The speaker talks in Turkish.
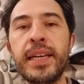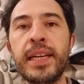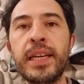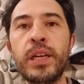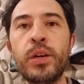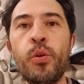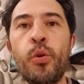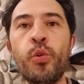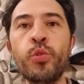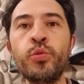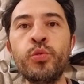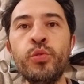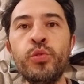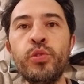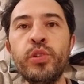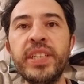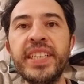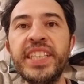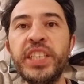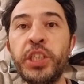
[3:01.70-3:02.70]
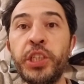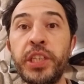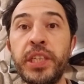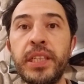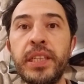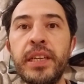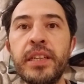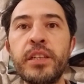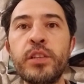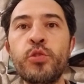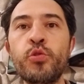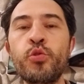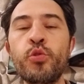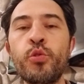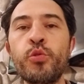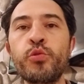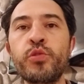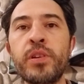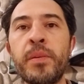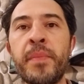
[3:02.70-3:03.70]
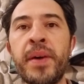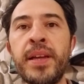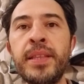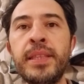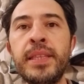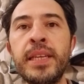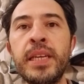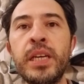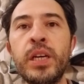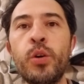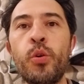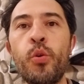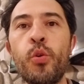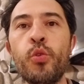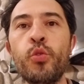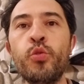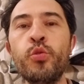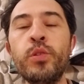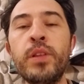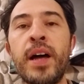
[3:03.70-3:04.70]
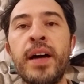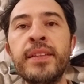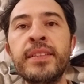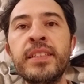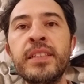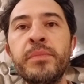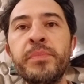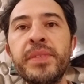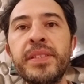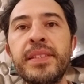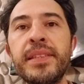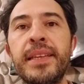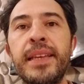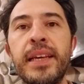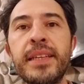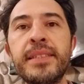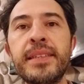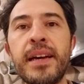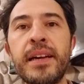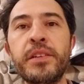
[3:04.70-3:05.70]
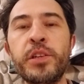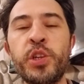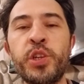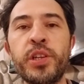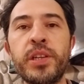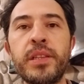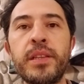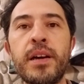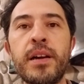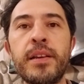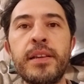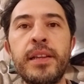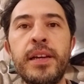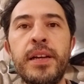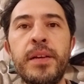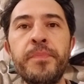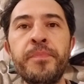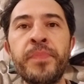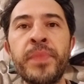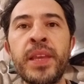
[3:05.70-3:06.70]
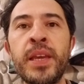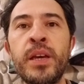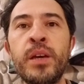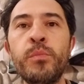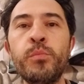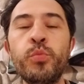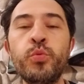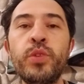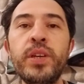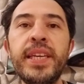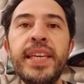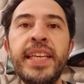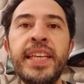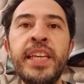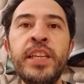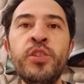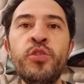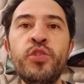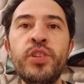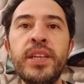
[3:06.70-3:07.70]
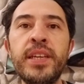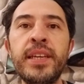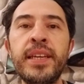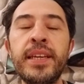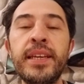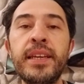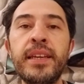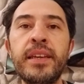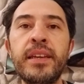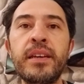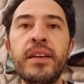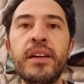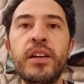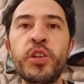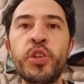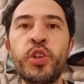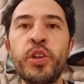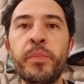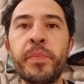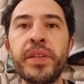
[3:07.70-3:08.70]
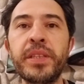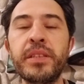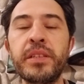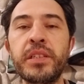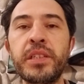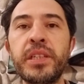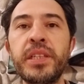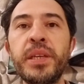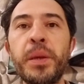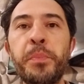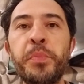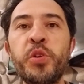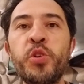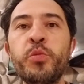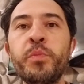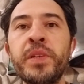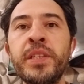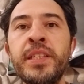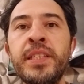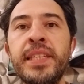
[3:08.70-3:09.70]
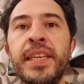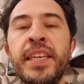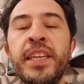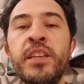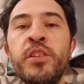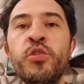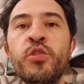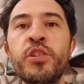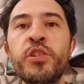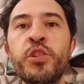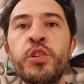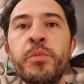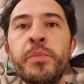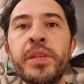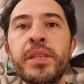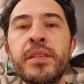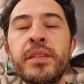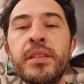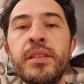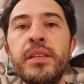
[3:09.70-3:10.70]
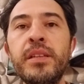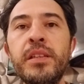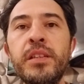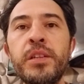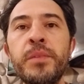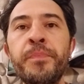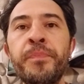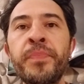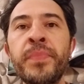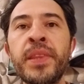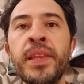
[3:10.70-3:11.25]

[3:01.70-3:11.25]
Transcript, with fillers: e, onu ışıklarız çoğu zaman. O kullandığımız lazer ışıklarda. Bu da ikinci e, aşamadır. Yapışmanın ikinci aşamasıdır.